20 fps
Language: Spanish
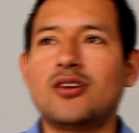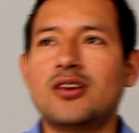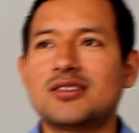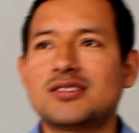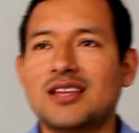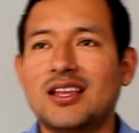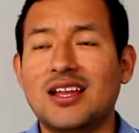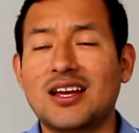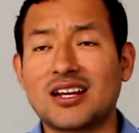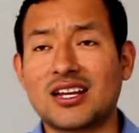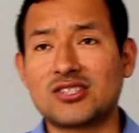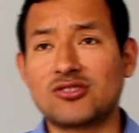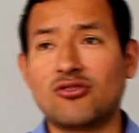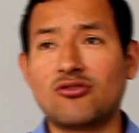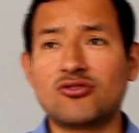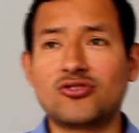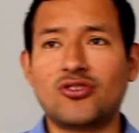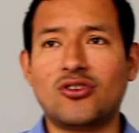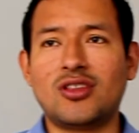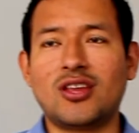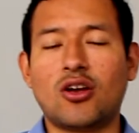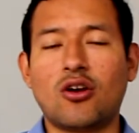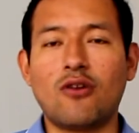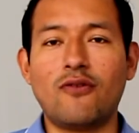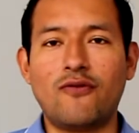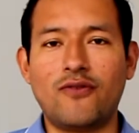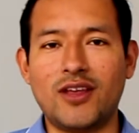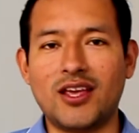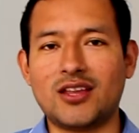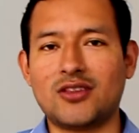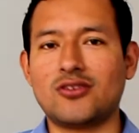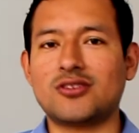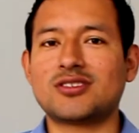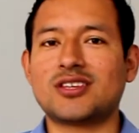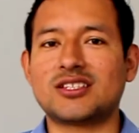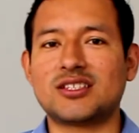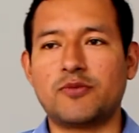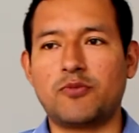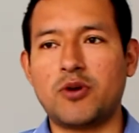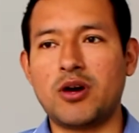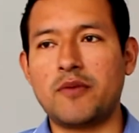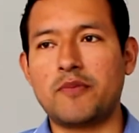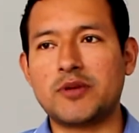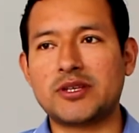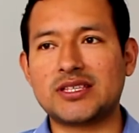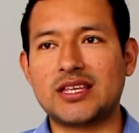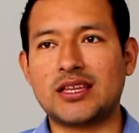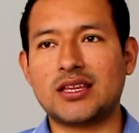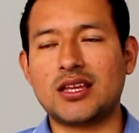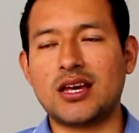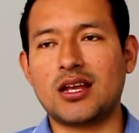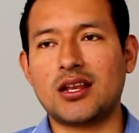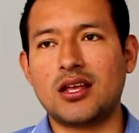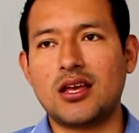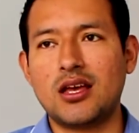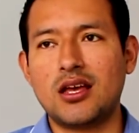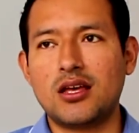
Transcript: este, la resolución de conflictos que se puedan presentar